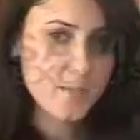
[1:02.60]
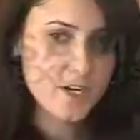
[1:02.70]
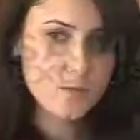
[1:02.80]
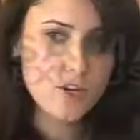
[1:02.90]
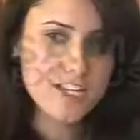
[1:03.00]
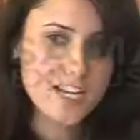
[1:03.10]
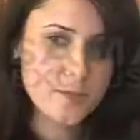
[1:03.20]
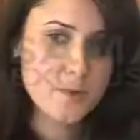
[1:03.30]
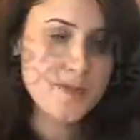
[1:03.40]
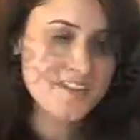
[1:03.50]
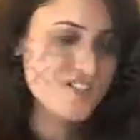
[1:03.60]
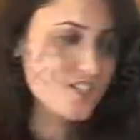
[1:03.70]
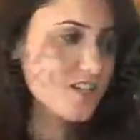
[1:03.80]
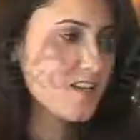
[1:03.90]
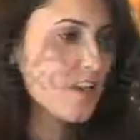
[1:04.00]
ये हमारे मुल्क के लिए भी
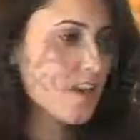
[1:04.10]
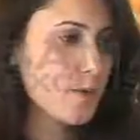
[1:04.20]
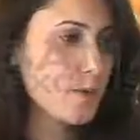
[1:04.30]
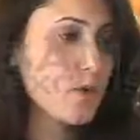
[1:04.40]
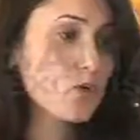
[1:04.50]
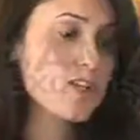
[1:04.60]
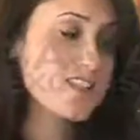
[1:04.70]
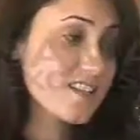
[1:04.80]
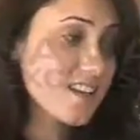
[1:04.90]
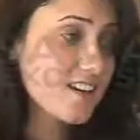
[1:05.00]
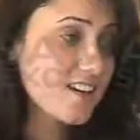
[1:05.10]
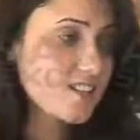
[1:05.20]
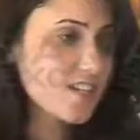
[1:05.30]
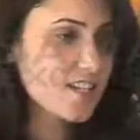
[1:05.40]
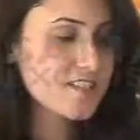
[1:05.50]
मैसेज है हमें बिल्कुल इसी तरह
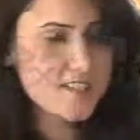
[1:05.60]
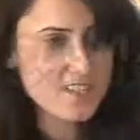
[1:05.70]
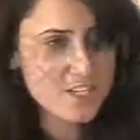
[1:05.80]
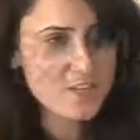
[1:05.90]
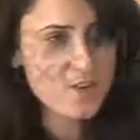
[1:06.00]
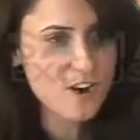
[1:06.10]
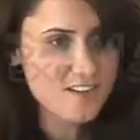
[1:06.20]
रहना चाहिए जिस तरह ये